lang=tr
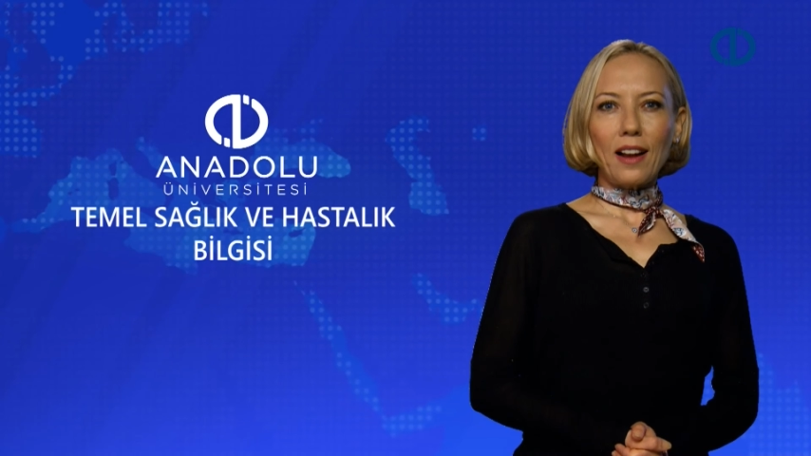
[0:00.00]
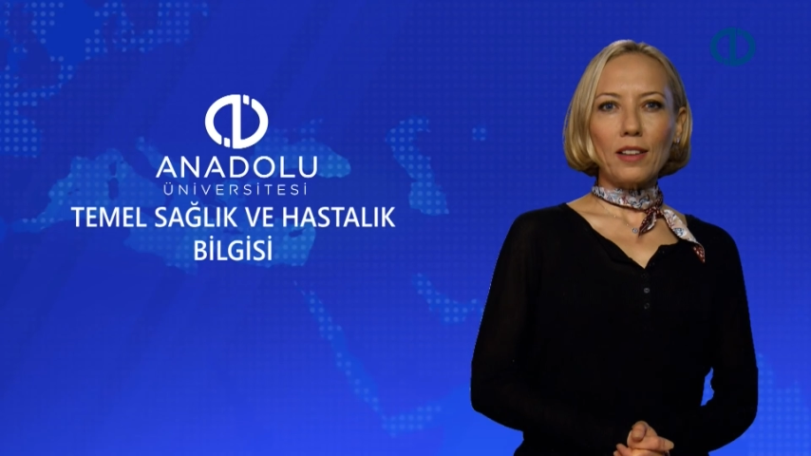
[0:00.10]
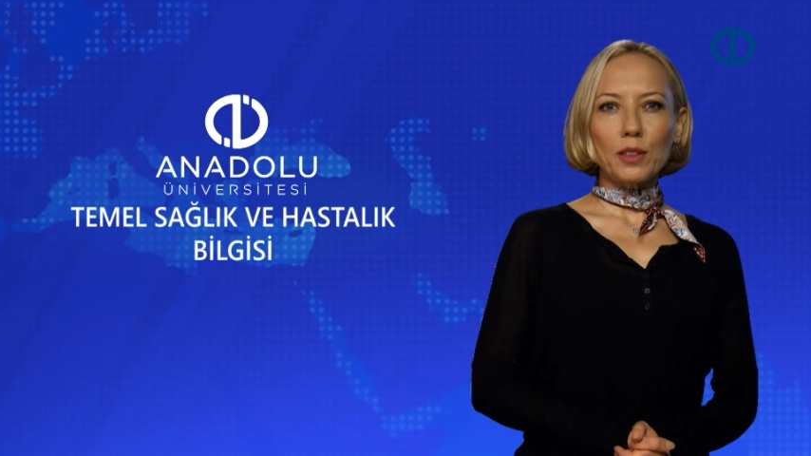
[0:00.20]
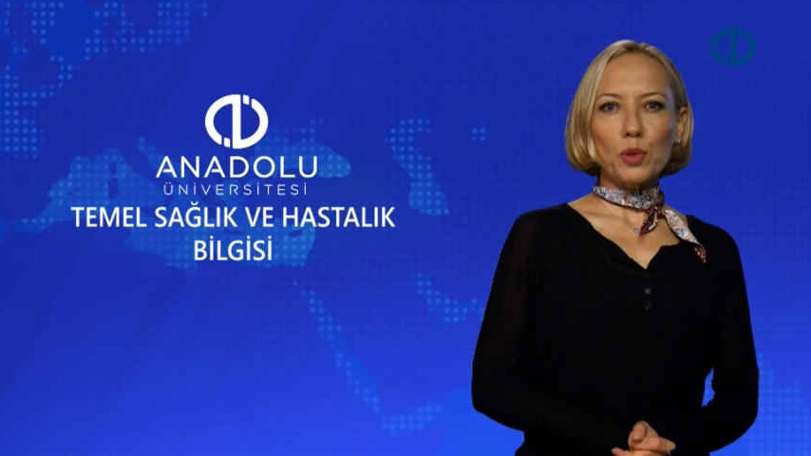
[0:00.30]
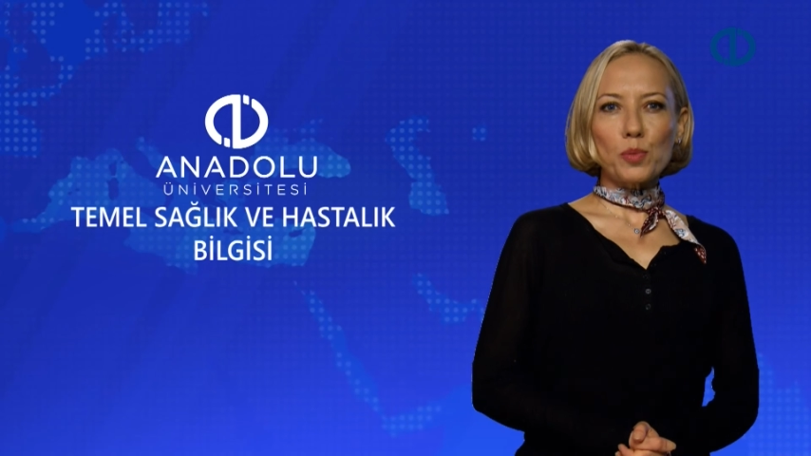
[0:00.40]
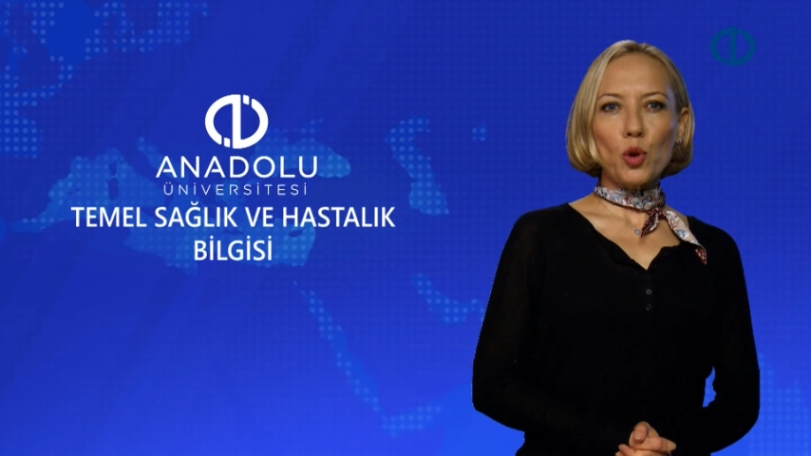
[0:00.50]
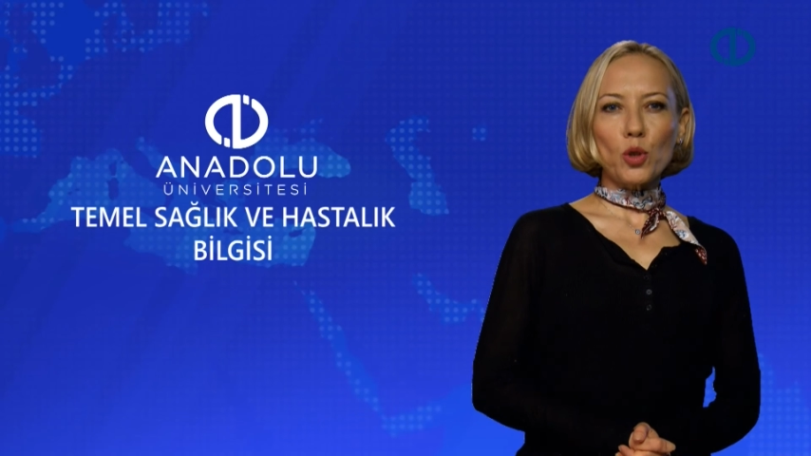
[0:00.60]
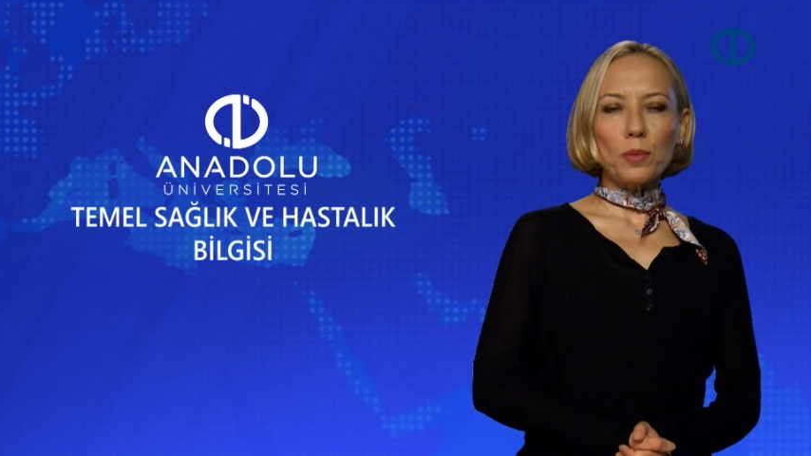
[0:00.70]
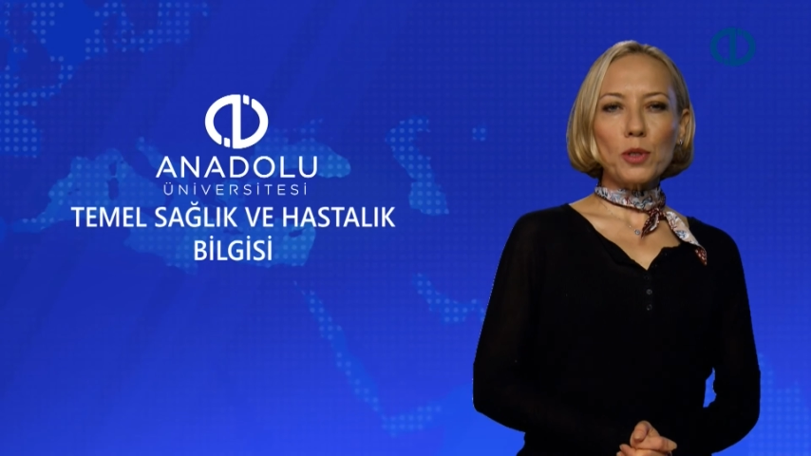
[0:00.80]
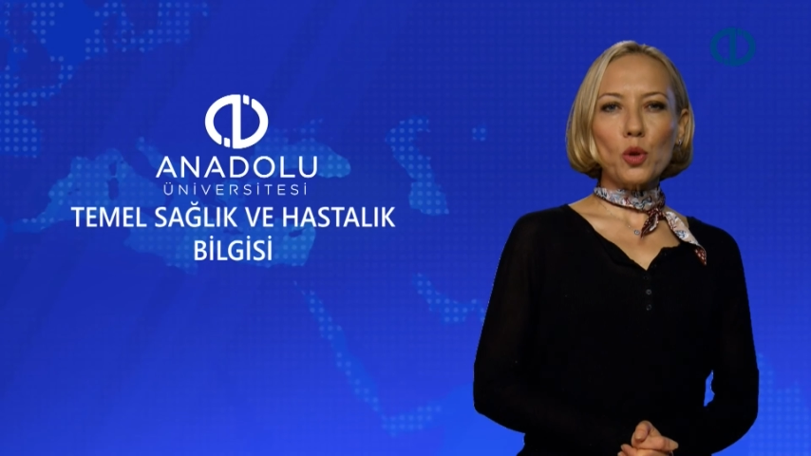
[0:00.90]
ele aldığımız
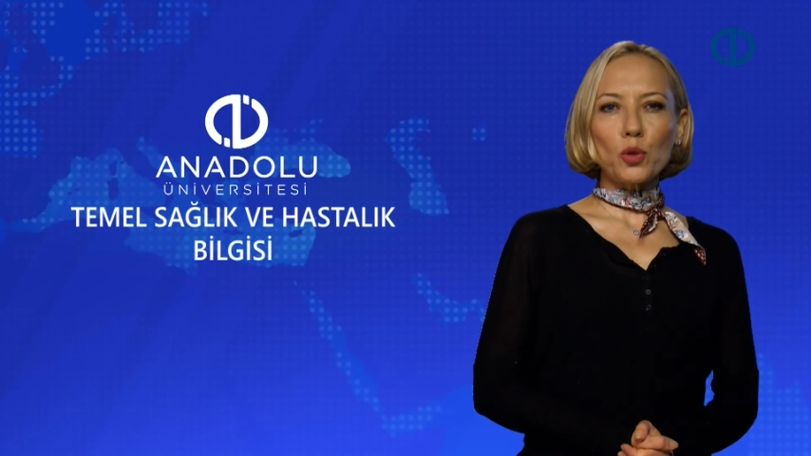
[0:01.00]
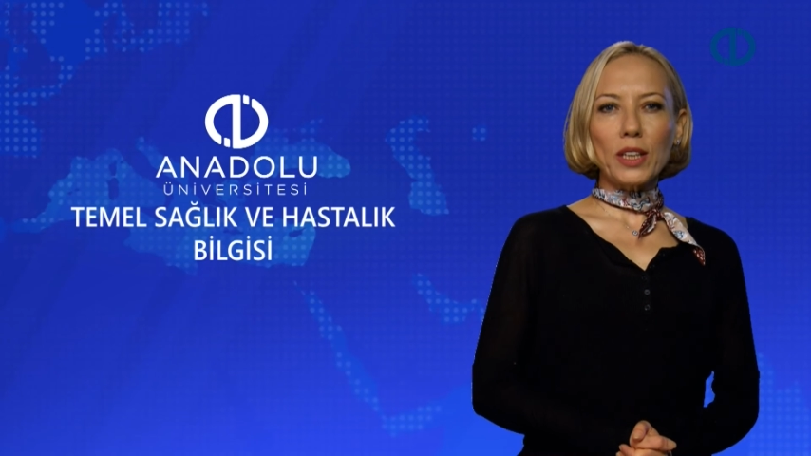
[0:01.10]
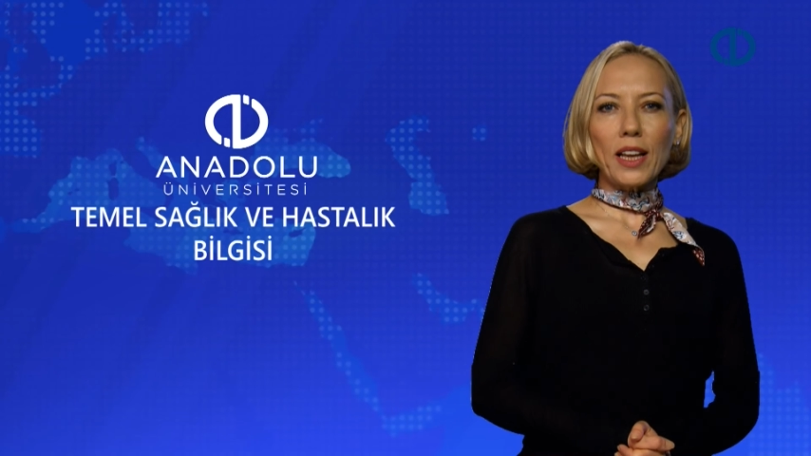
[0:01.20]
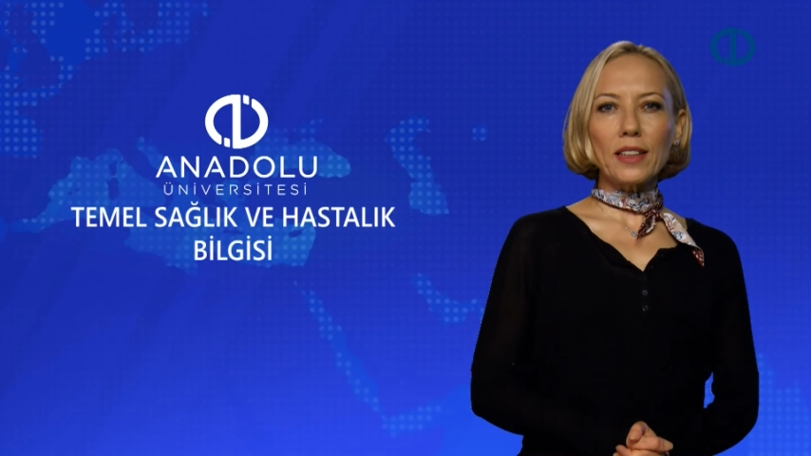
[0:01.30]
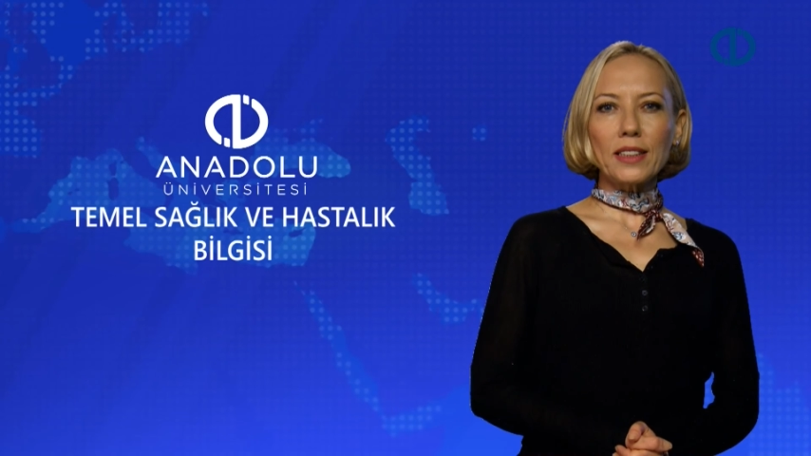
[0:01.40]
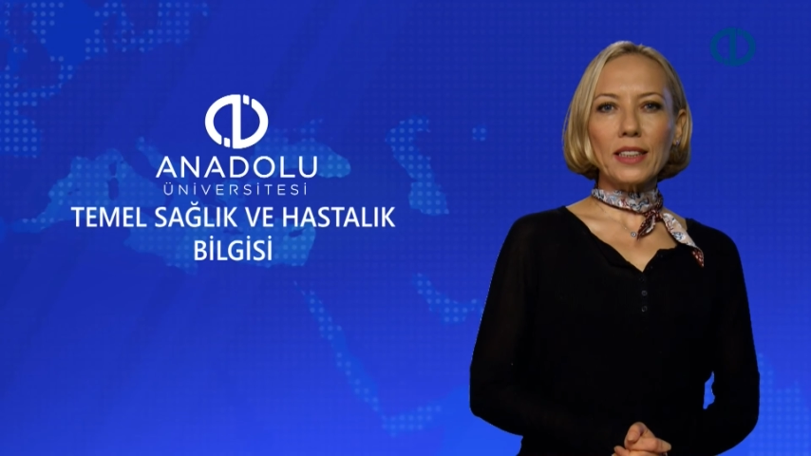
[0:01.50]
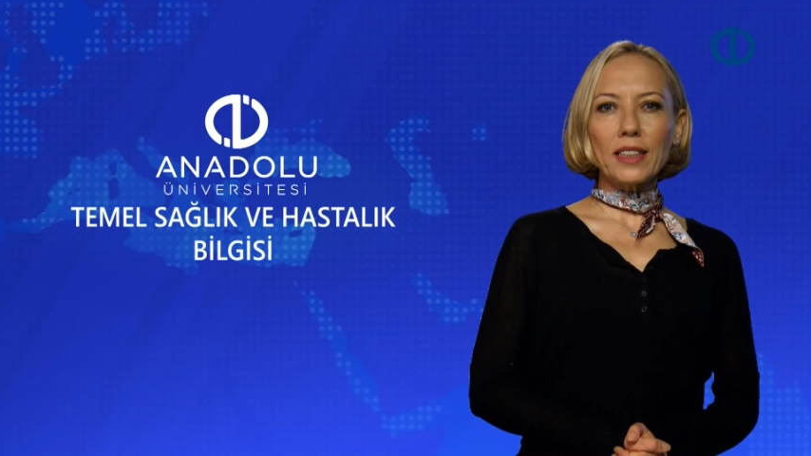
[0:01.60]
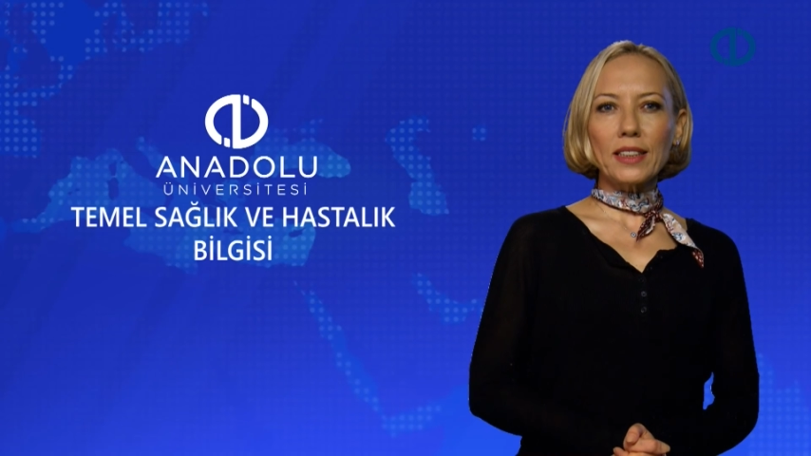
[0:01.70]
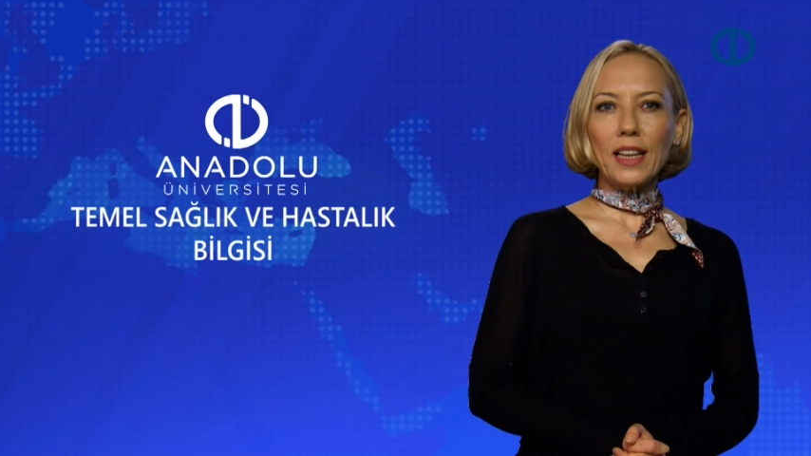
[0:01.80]
programın sonuna geldik.